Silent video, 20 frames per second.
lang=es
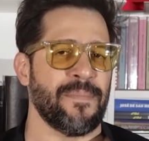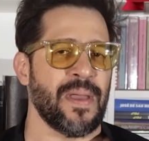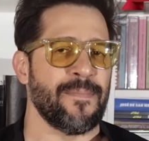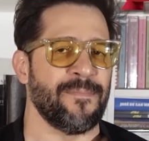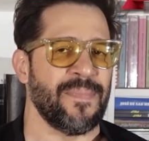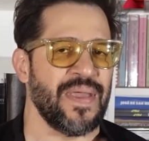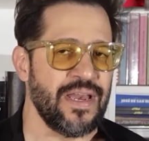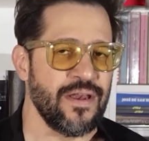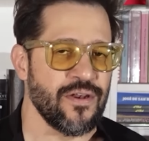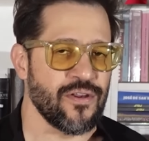
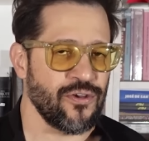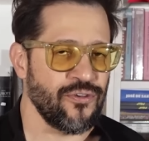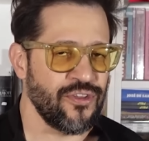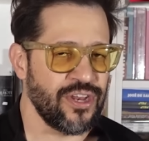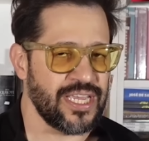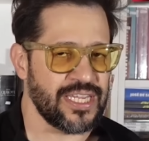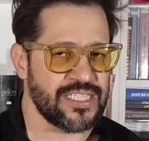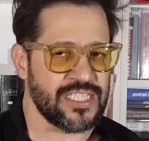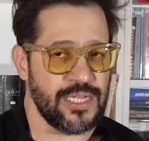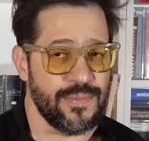Pepín
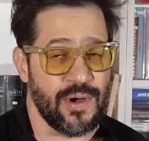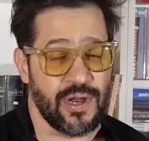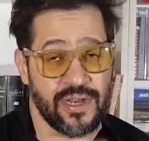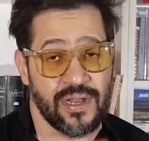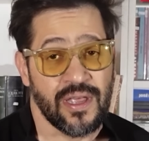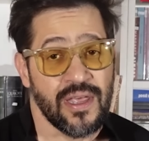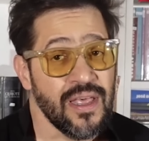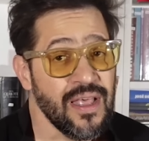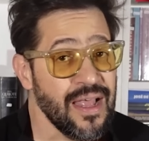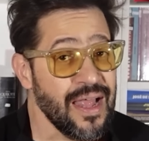Rodríguez Simón.
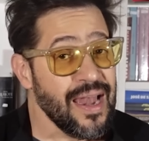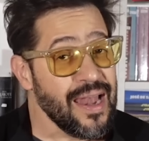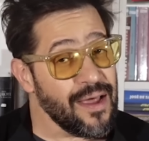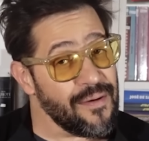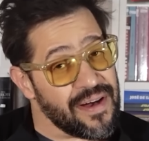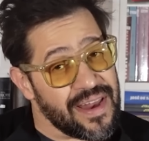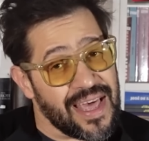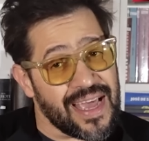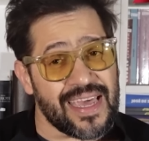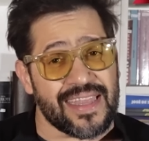La
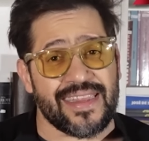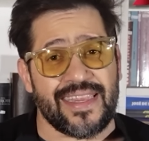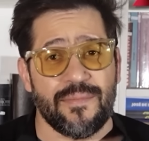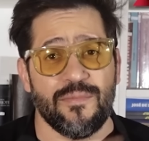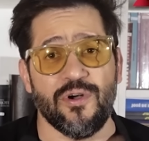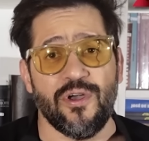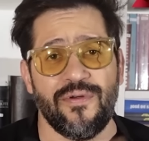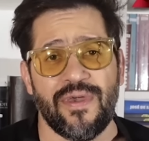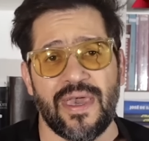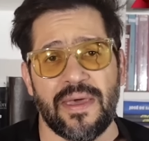verdad que está
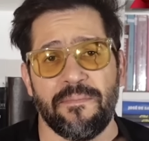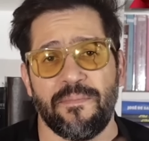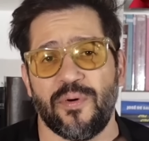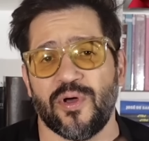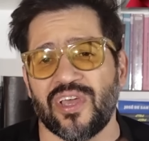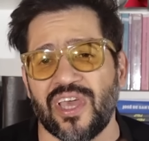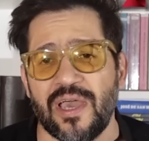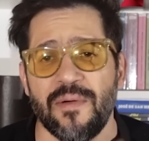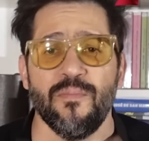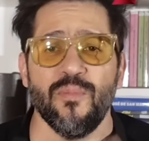muy bien
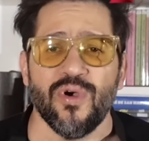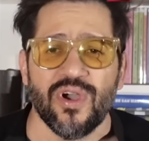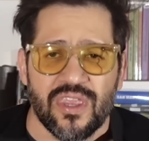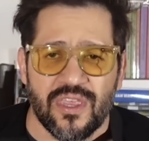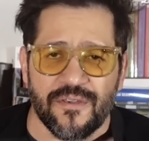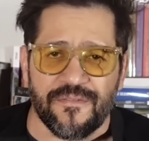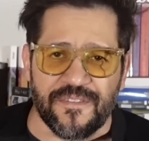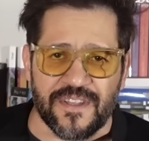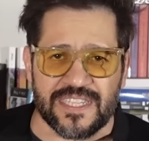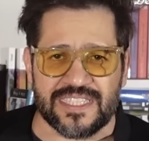porque es muy
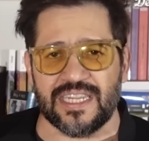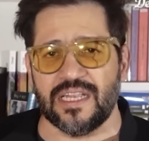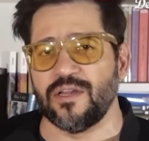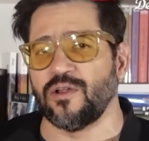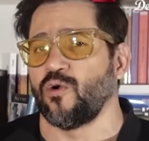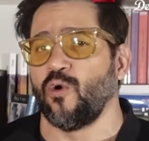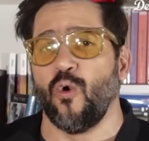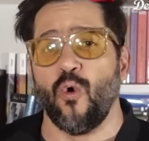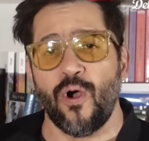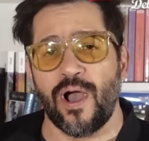difícil
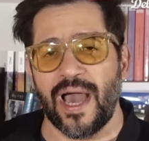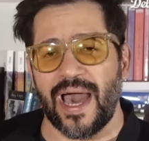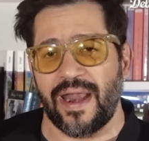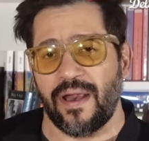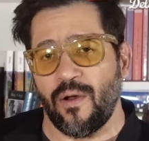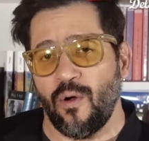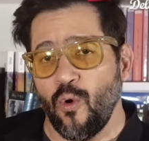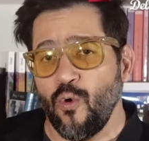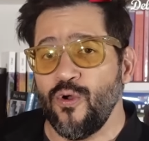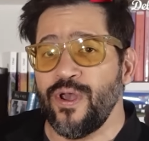
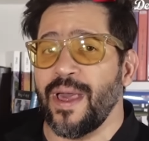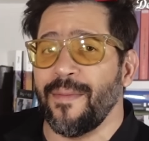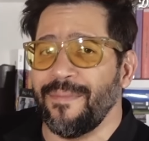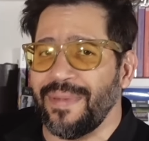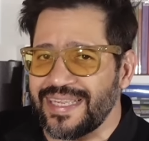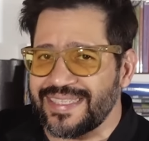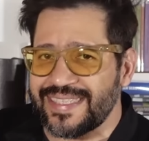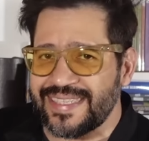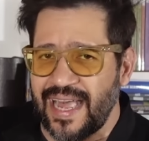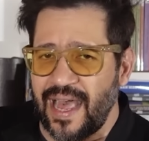juzgar una
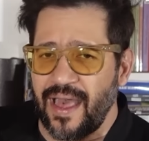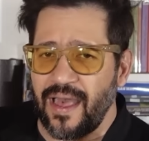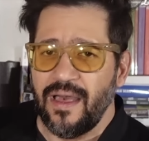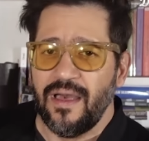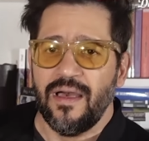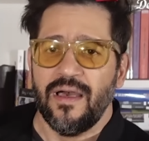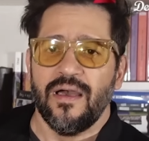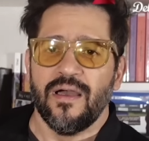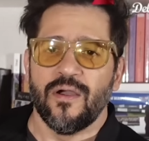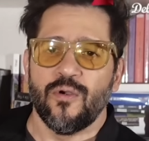mesa
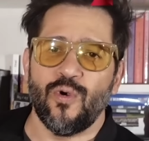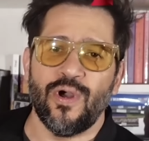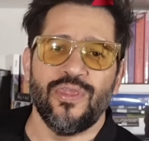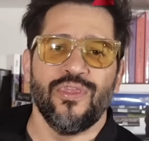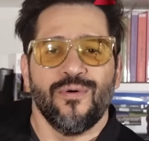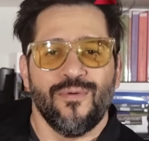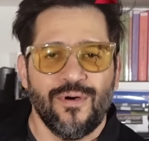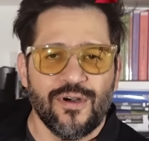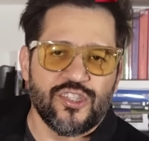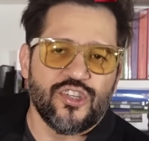
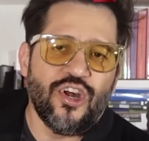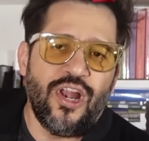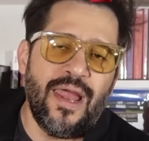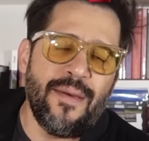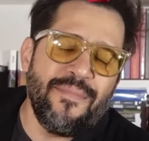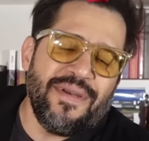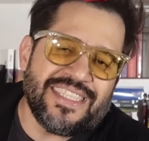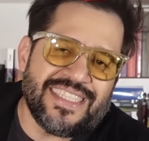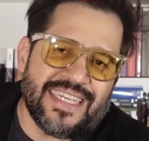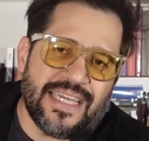cuando vos sos la
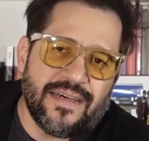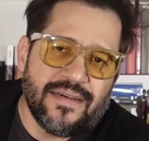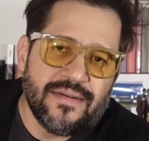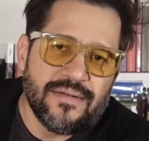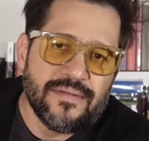mesa.